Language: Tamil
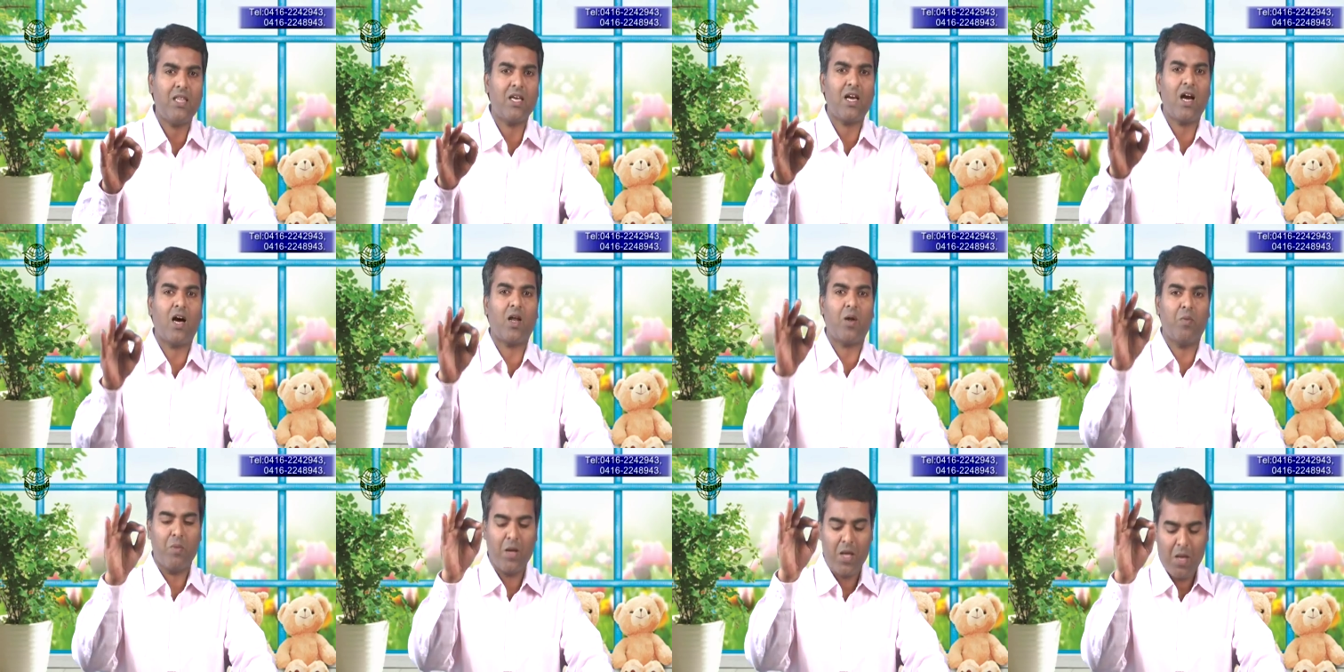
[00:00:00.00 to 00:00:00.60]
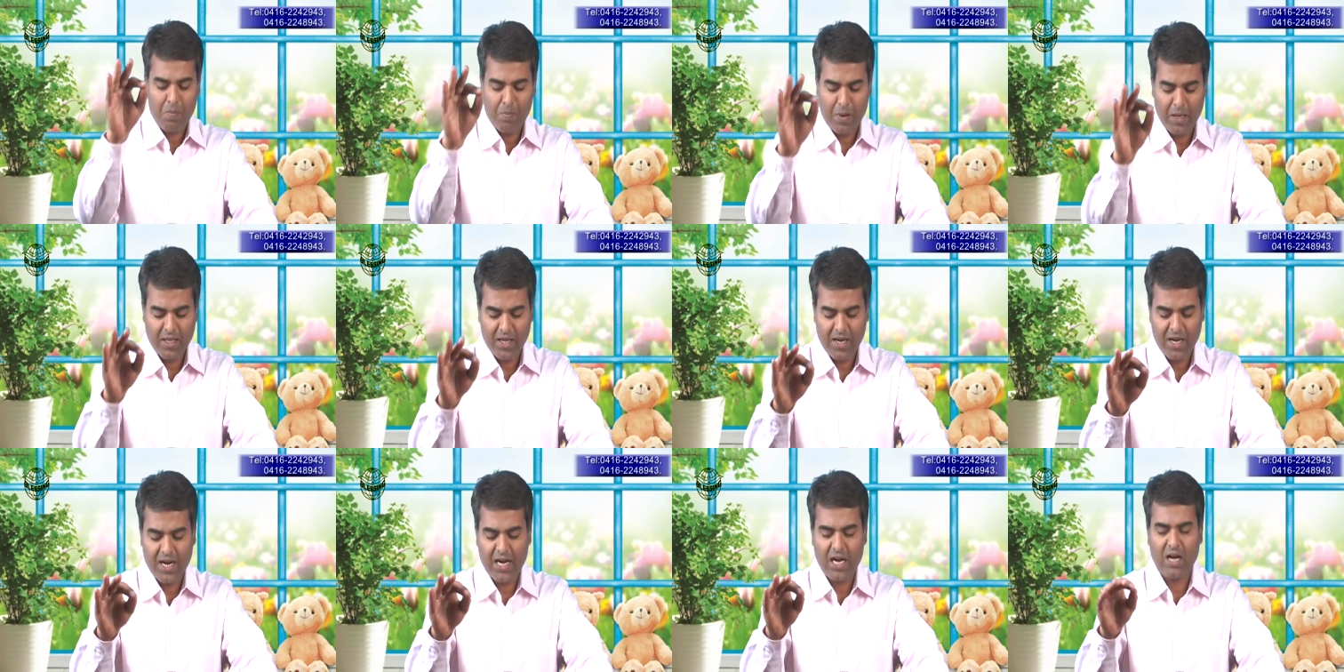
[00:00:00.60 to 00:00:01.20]
அதிகாரம்
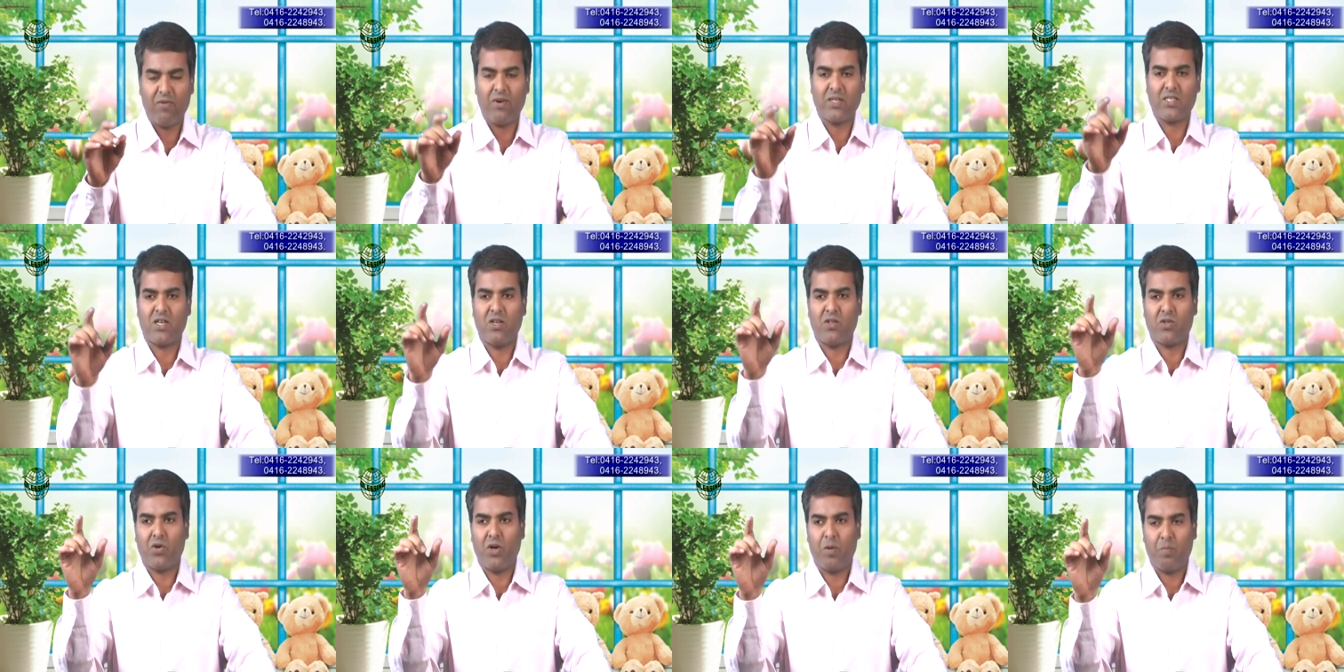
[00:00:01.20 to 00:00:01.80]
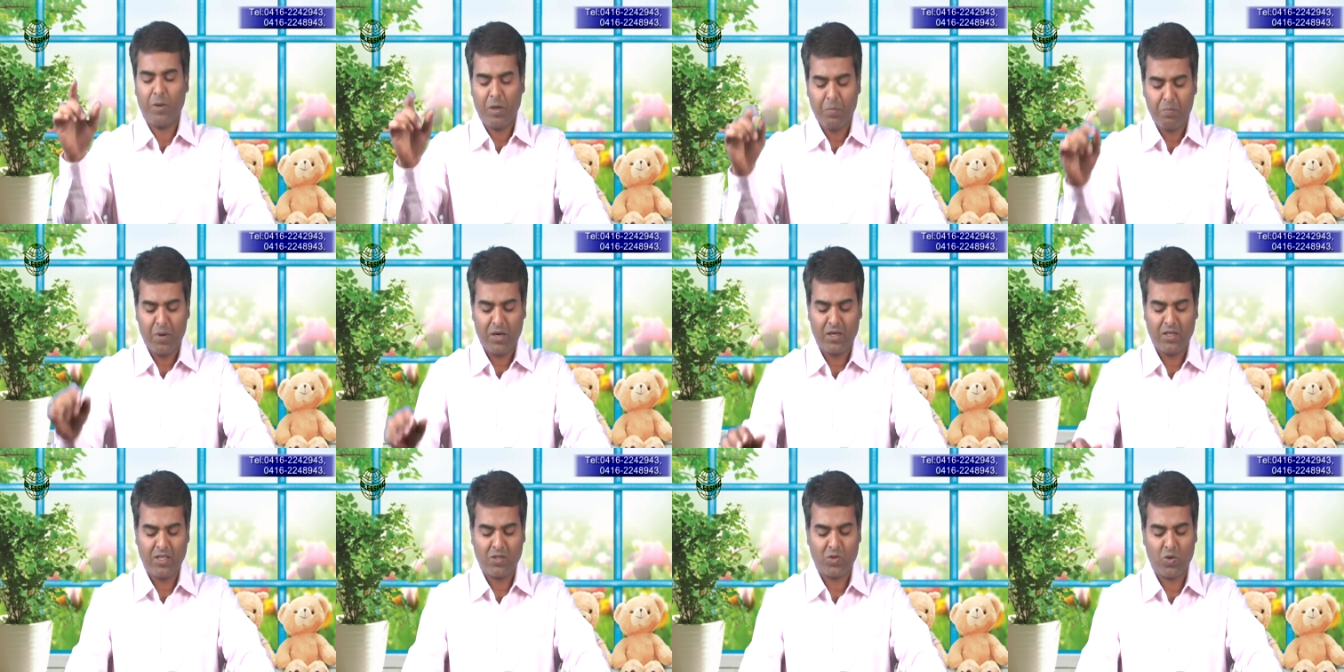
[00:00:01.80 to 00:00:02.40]
பதினேழாம் வசனத்தினுடைய
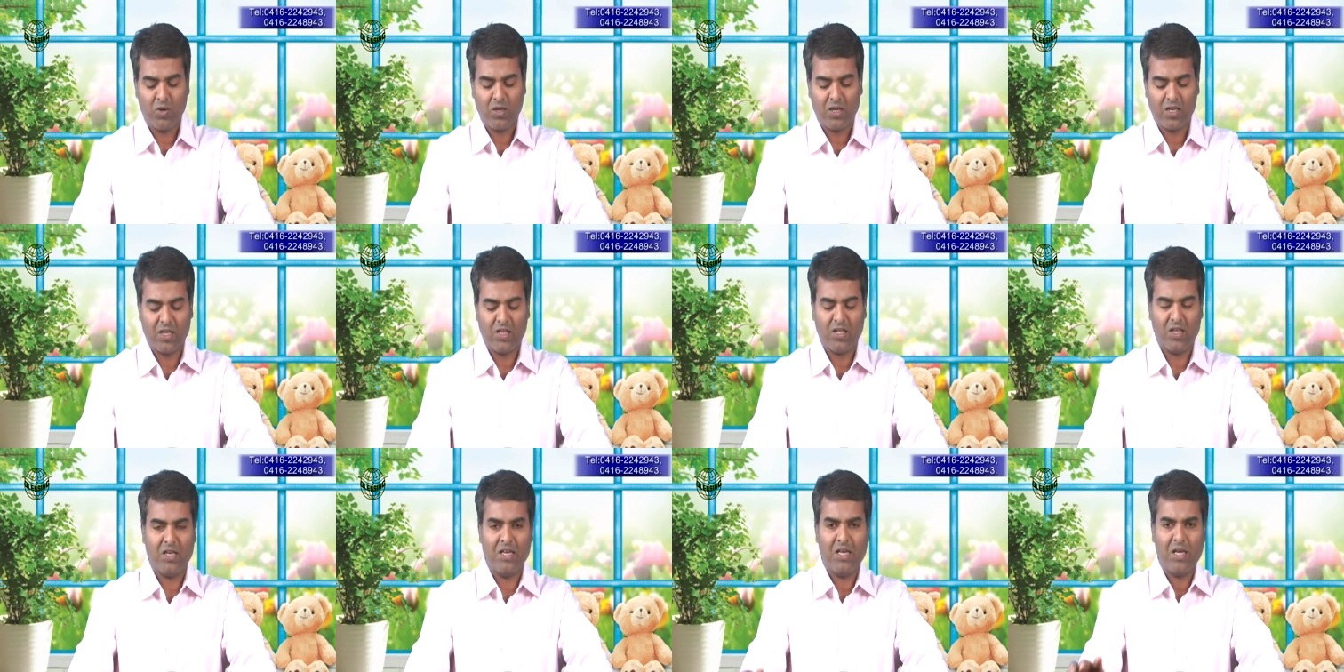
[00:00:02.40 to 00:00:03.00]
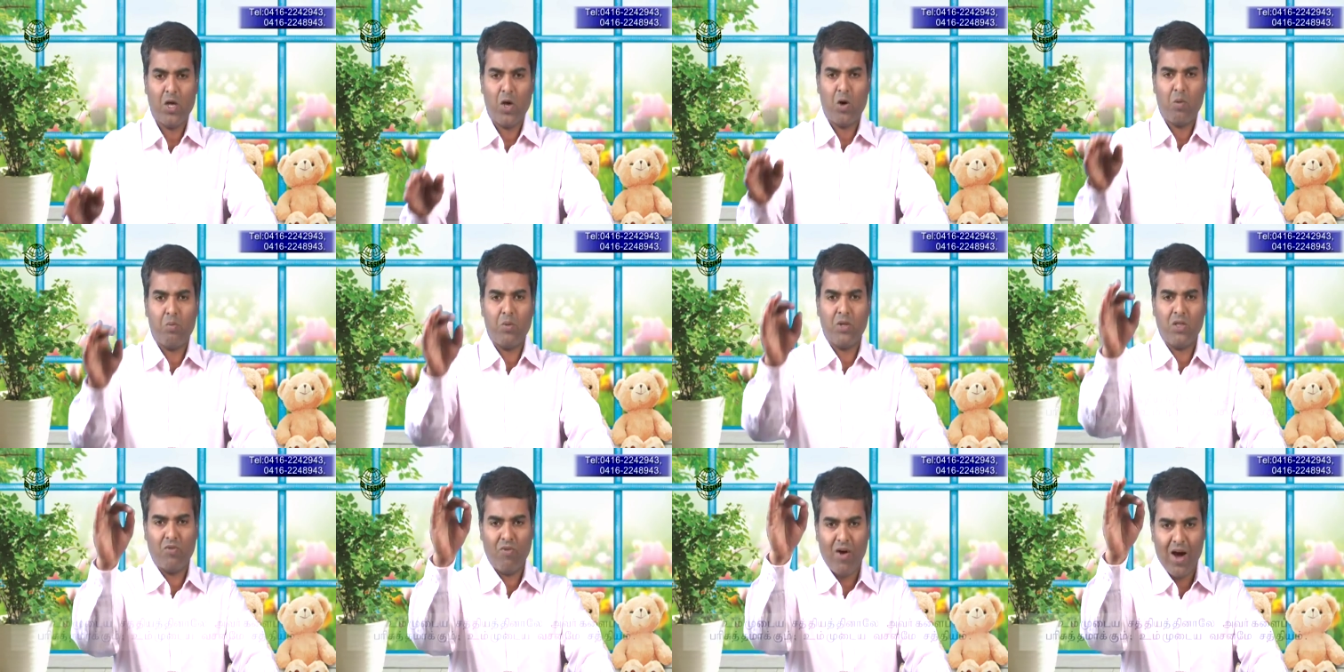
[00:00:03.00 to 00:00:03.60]
பிற்பகுதி சொல்லுகிறது
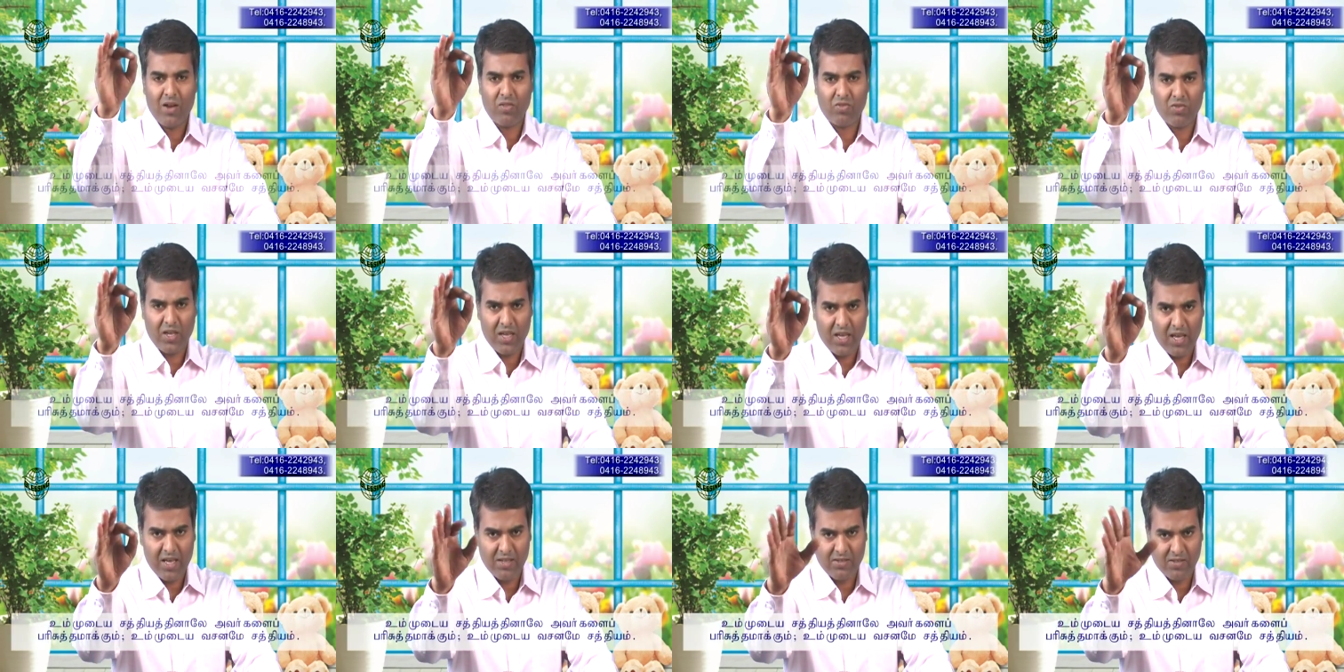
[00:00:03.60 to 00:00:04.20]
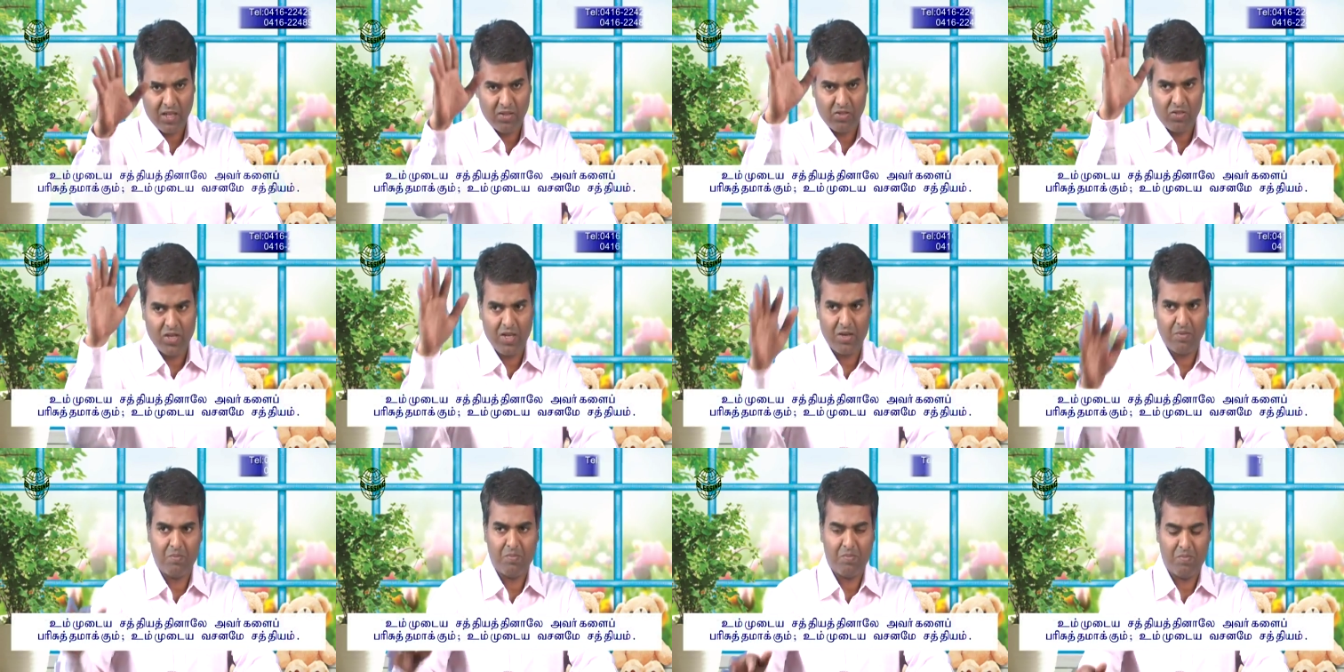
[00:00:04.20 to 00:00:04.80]
உமது வார்த்தையே
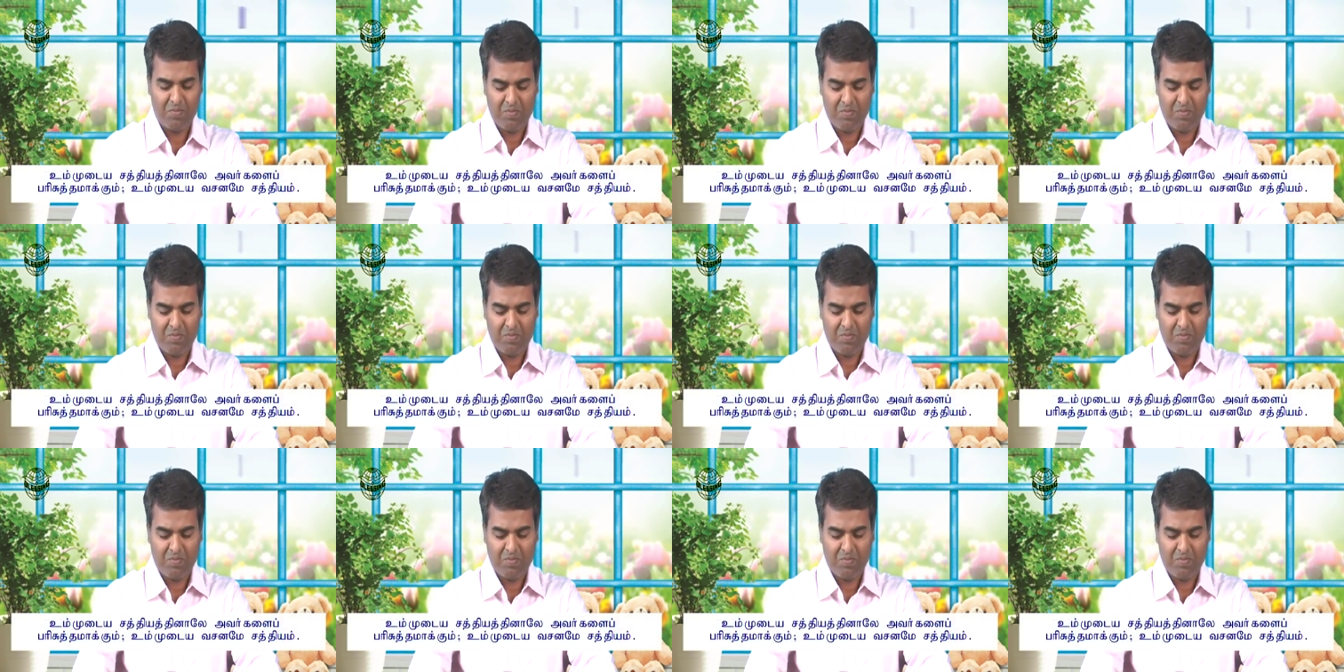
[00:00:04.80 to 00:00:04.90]
சத்தியம்